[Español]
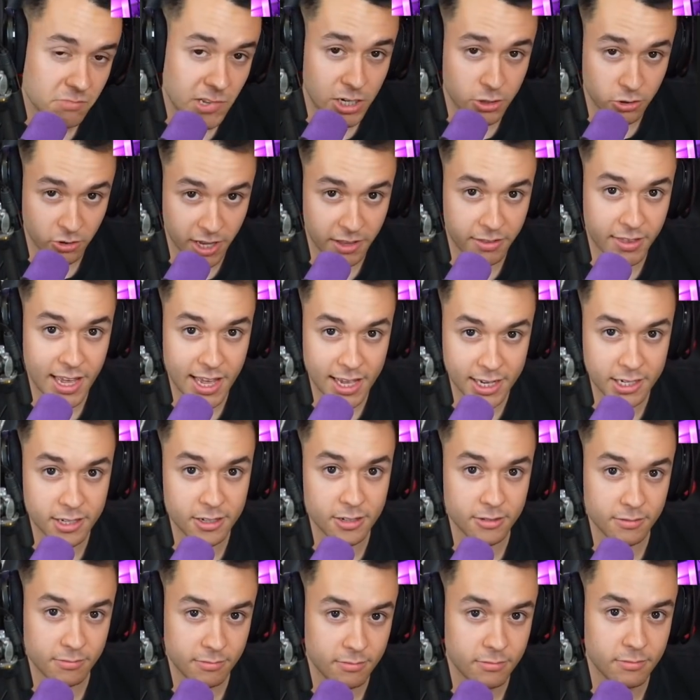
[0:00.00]
Eso
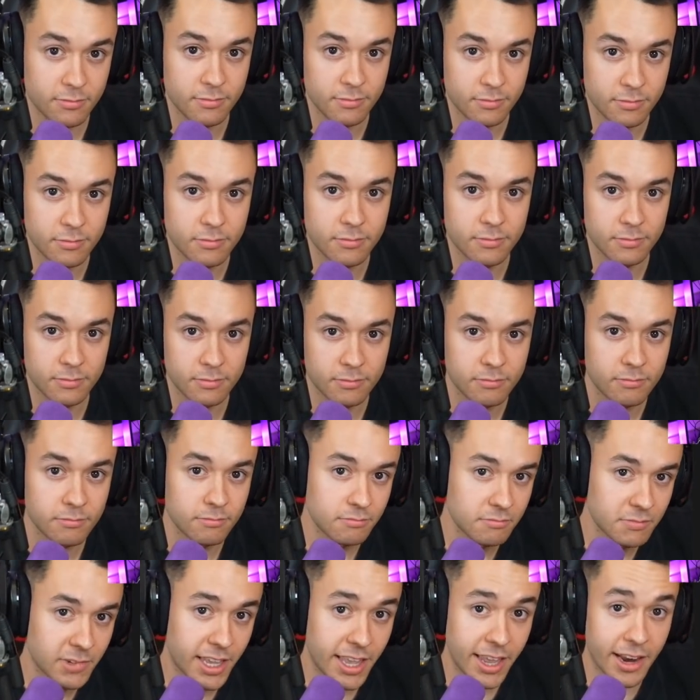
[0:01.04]
quizás
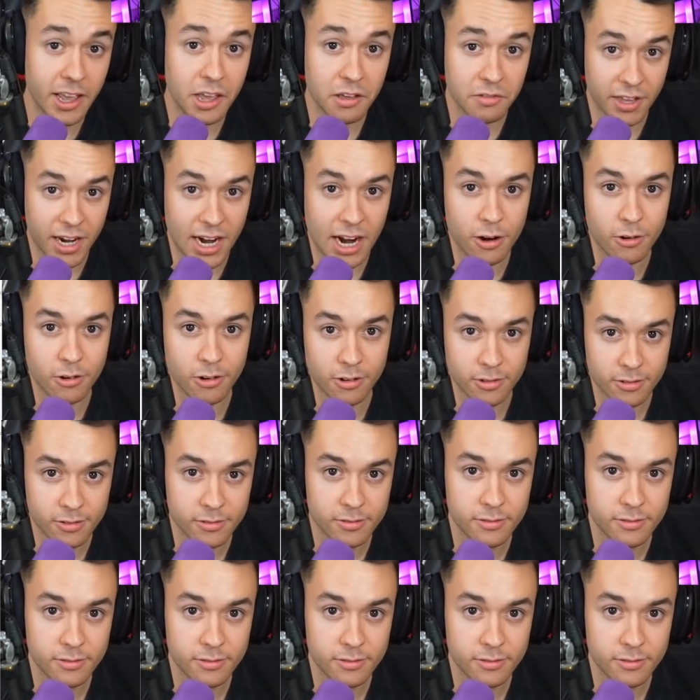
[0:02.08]
quiere decir algo.